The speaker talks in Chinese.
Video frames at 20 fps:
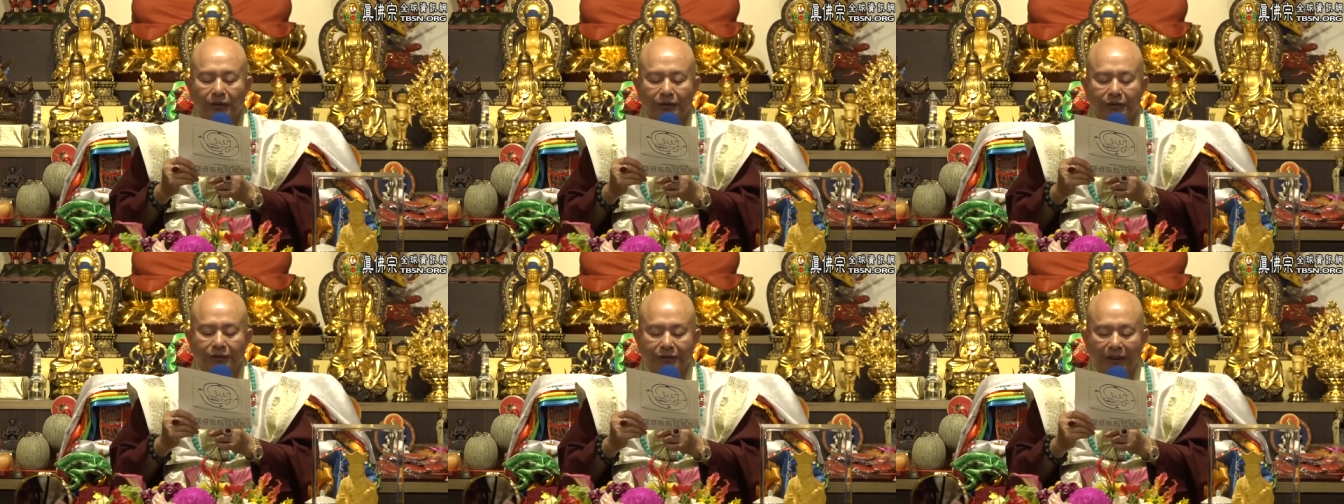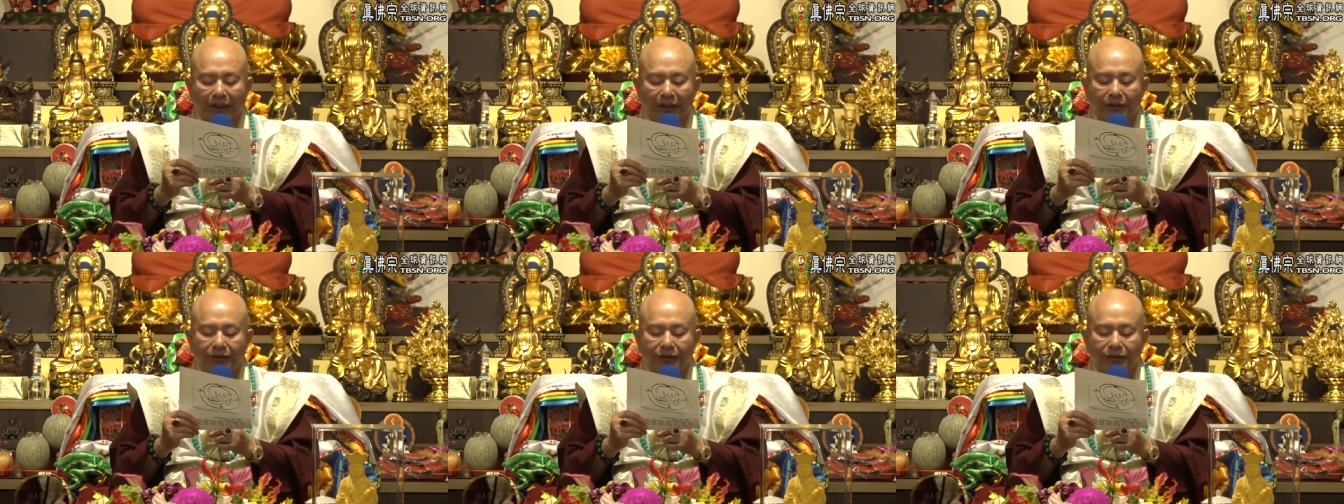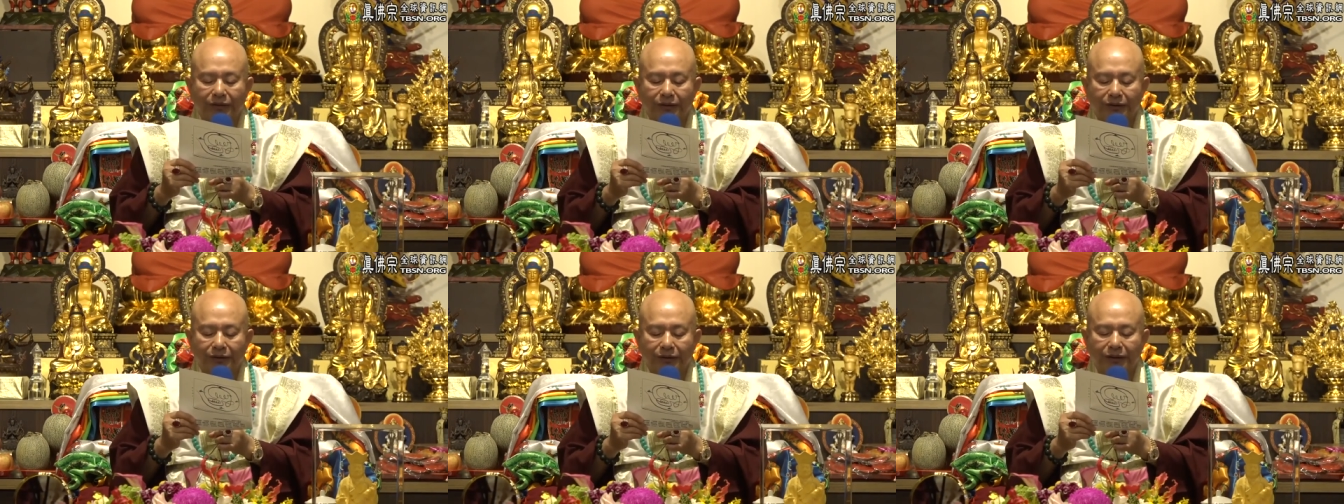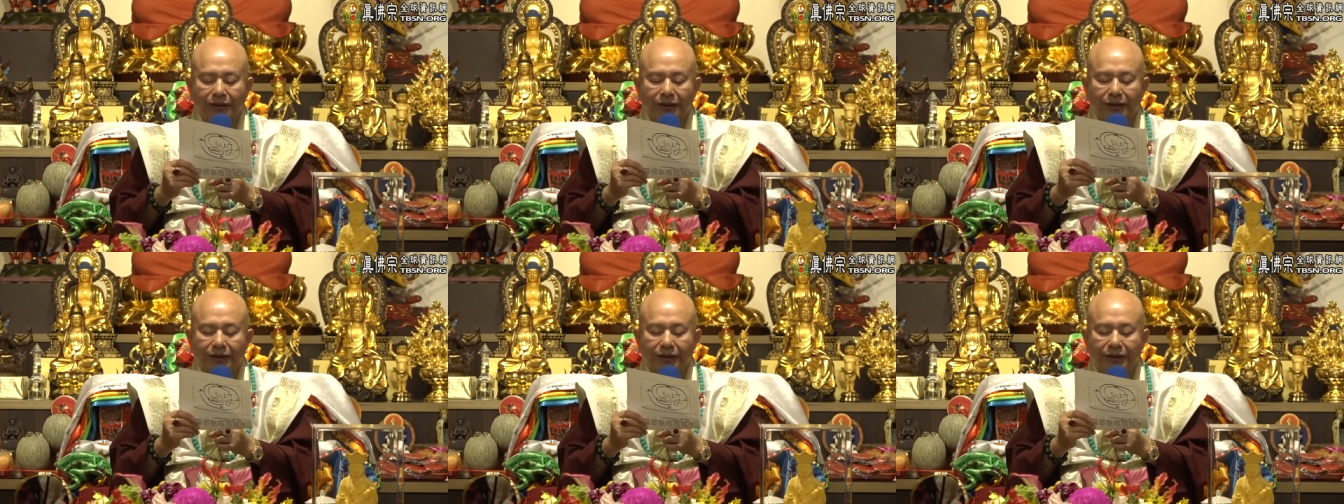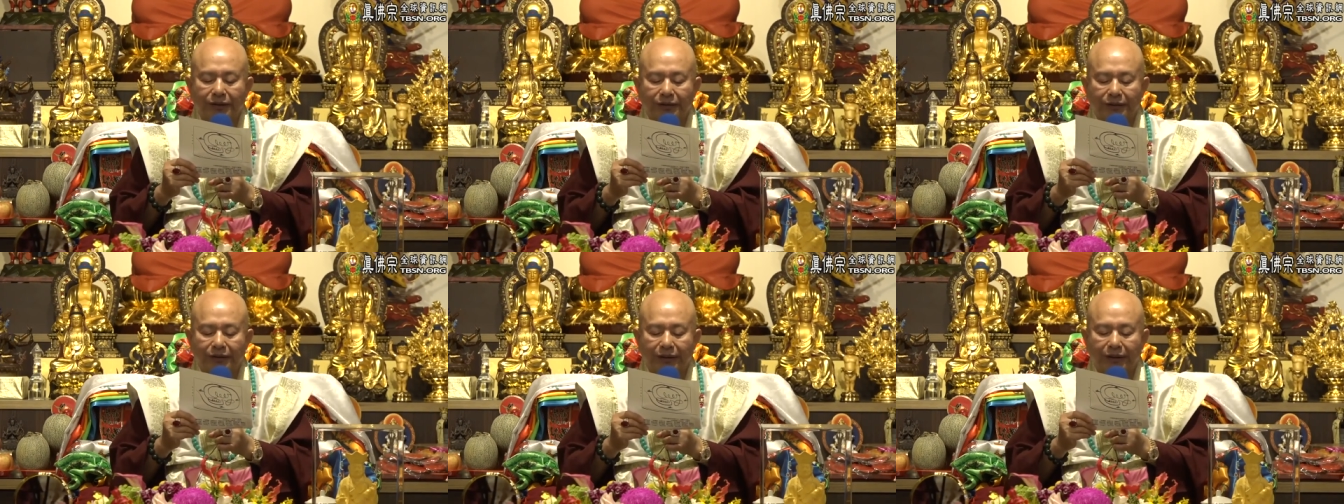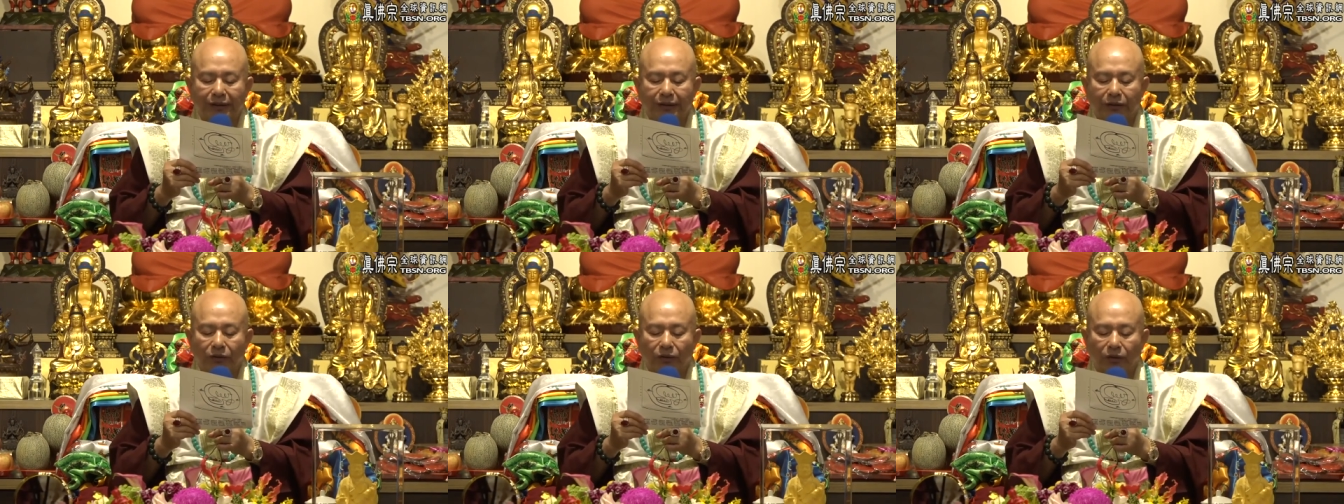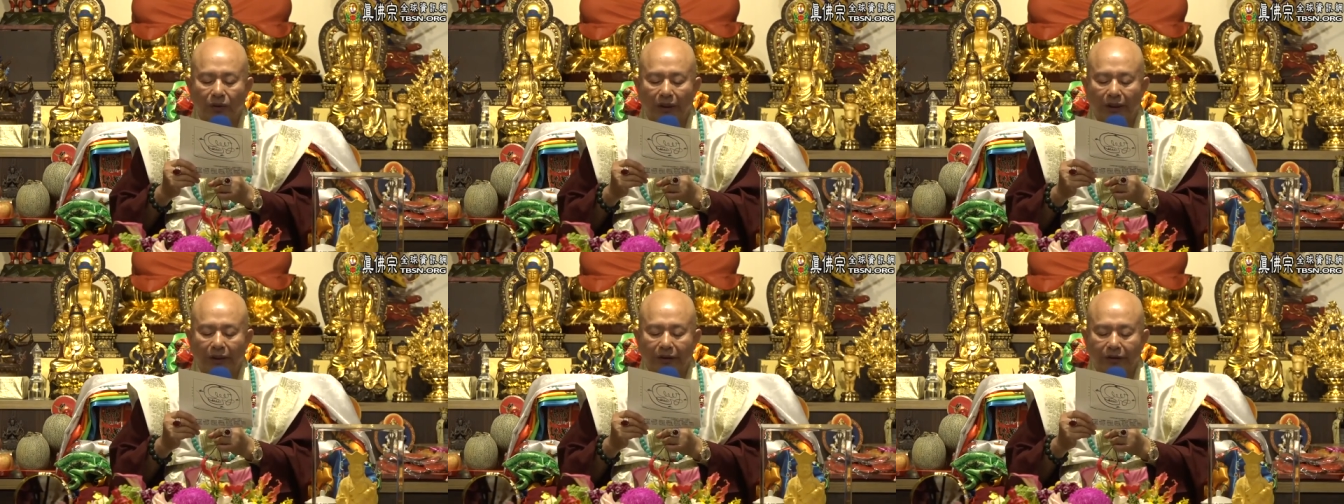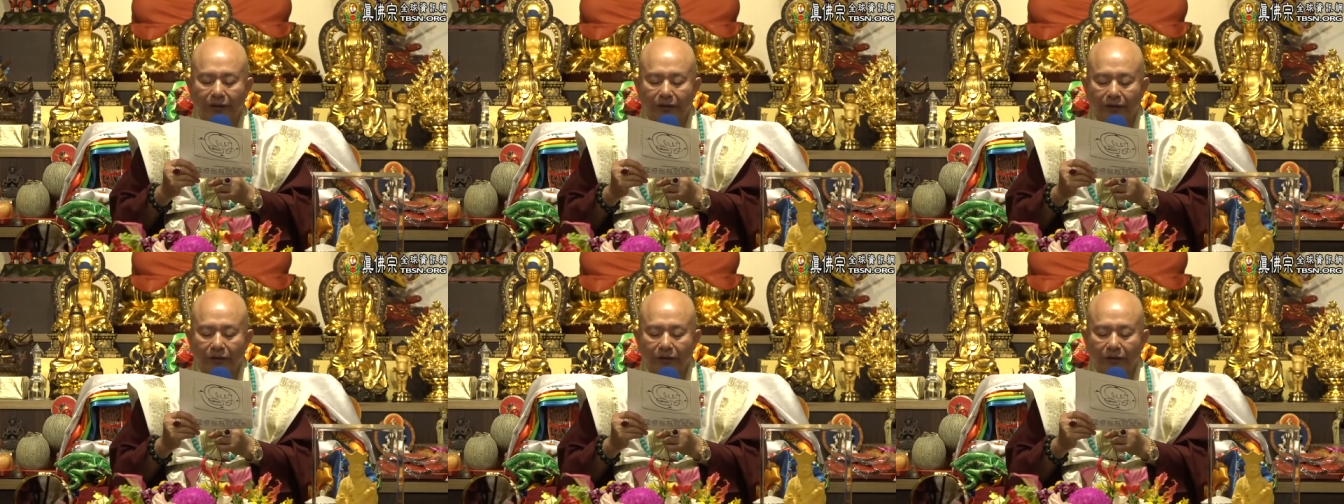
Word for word: 三界内外，